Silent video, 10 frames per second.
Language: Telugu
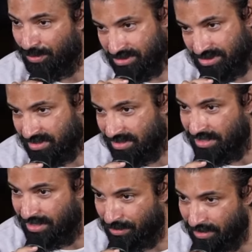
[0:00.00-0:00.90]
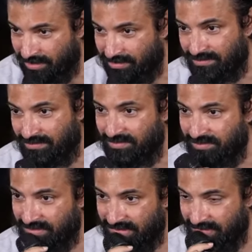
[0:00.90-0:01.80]
పోస్ట్ త్రీ డీ ఓన్లీ
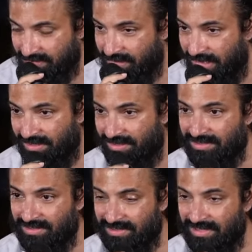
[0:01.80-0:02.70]
నాగాశ్విన్ గారు